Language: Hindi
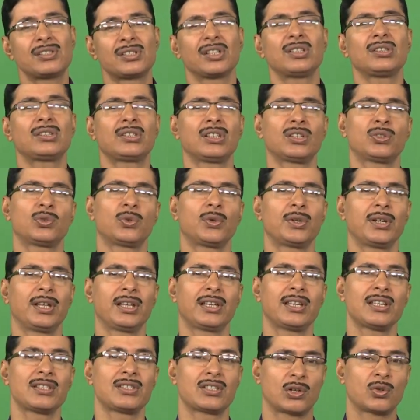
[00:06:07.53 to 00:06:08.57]
चिंतित
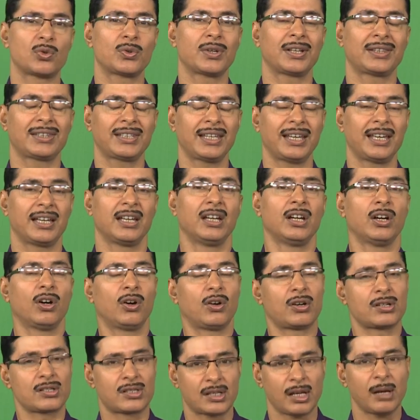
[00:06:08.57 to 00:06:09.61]
होने की ज़रूरत है
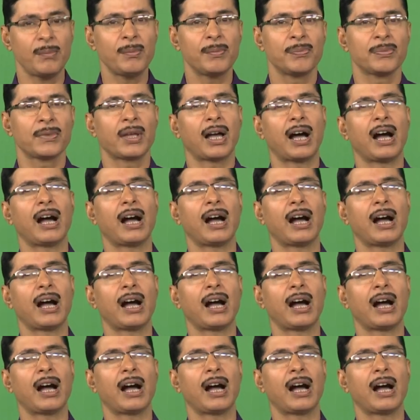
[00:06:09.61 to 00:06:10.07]
और जब